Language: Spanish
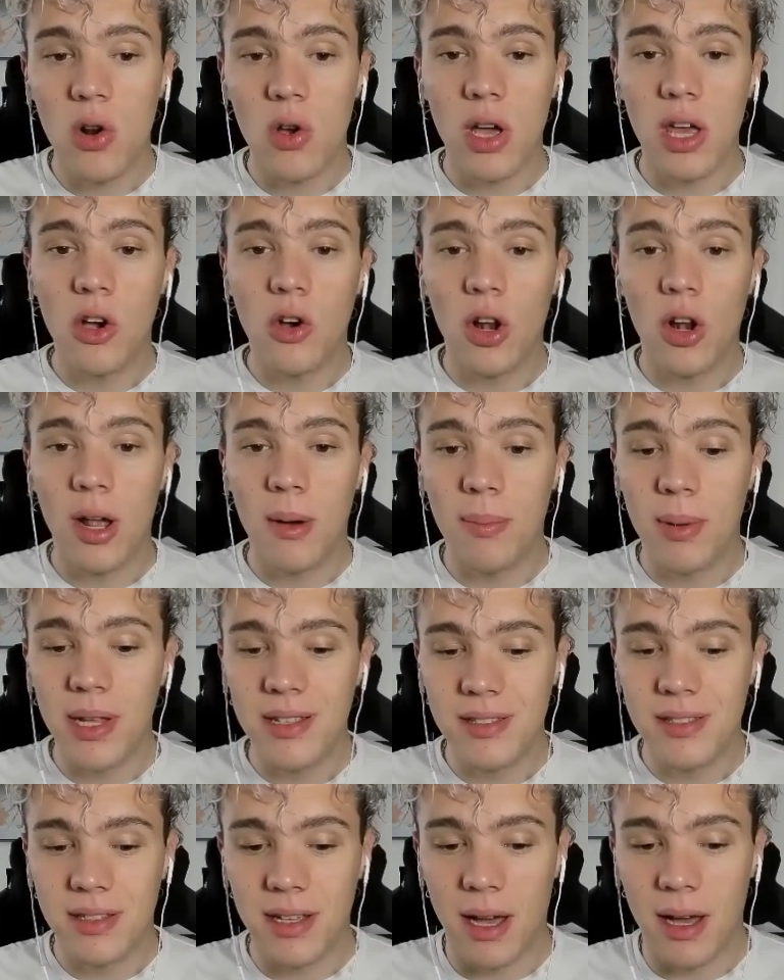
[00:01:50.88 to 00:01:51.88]
lo que dijo la
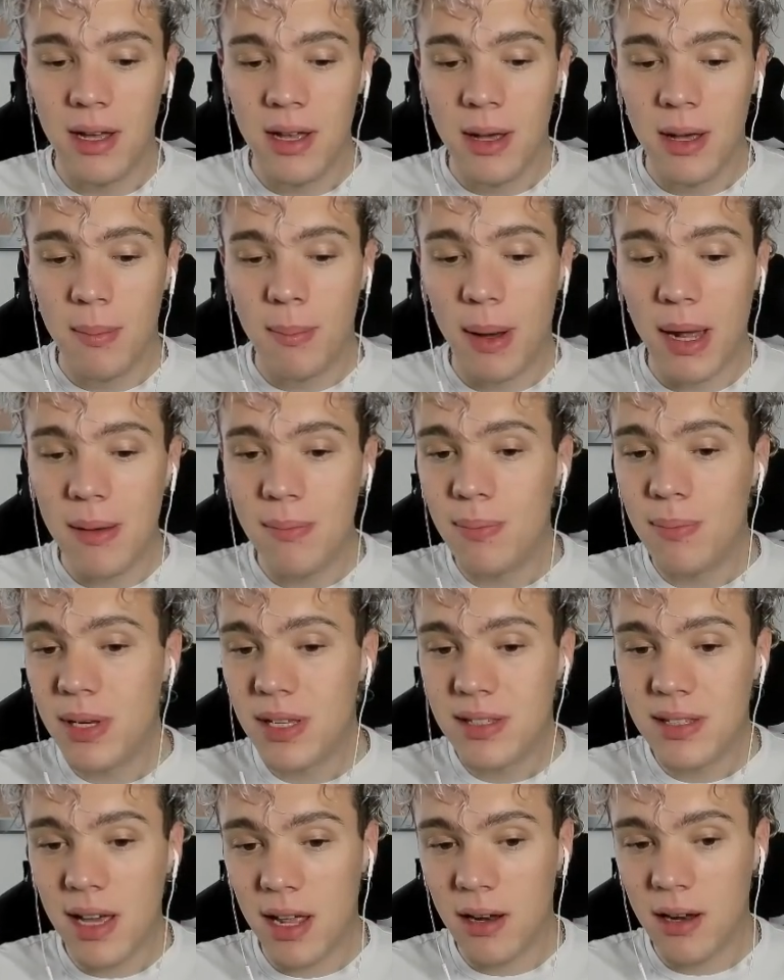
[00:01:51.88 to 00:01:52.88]
prensa. Para
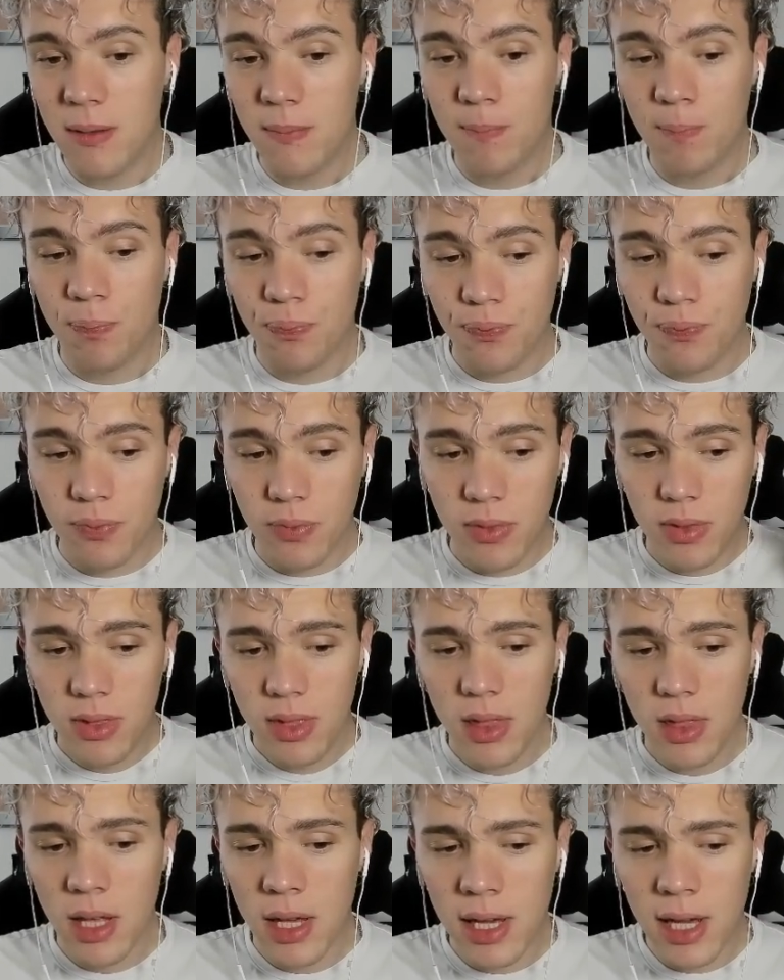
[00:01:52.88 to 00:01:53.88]
empezar,
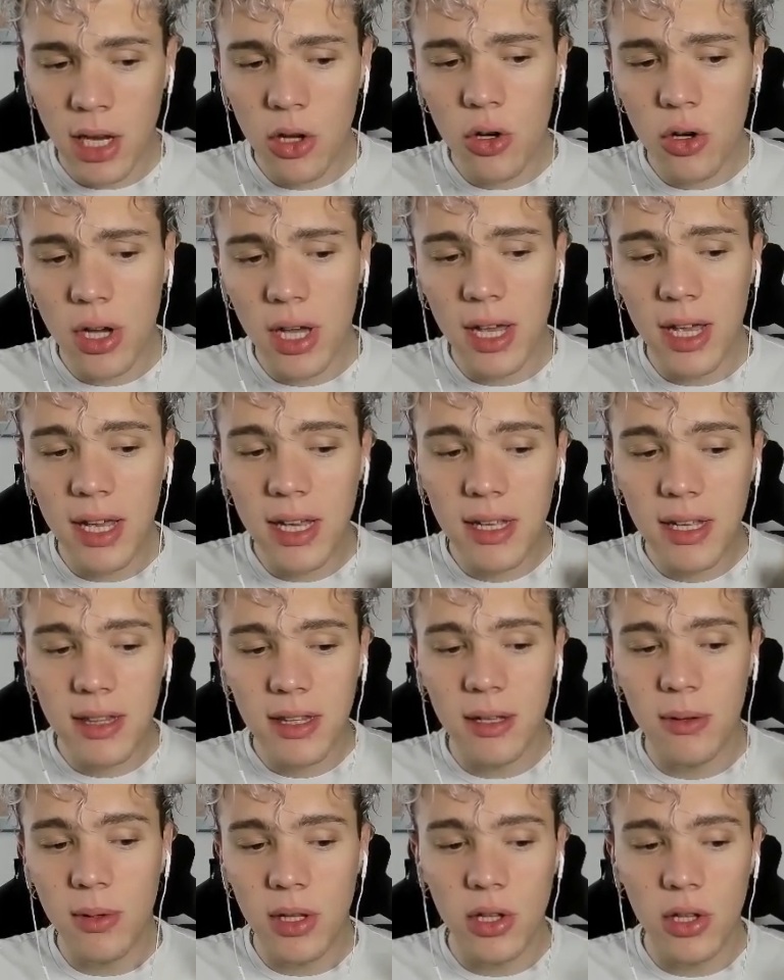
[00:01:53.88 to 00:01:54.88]
creo que
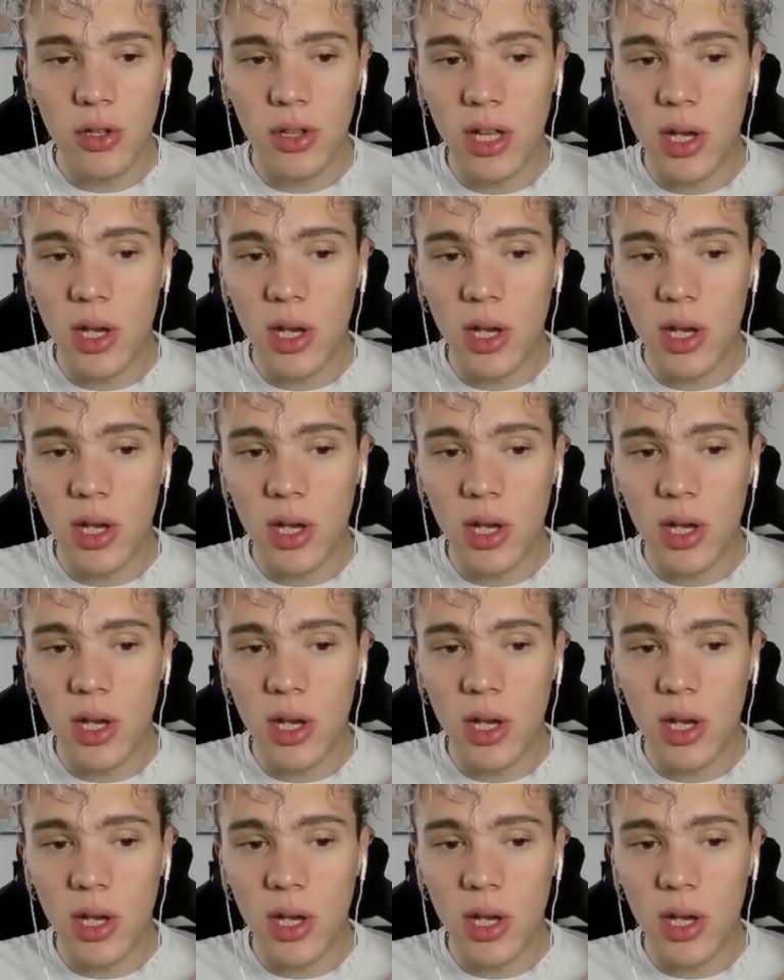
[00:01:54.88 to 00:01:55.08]
este video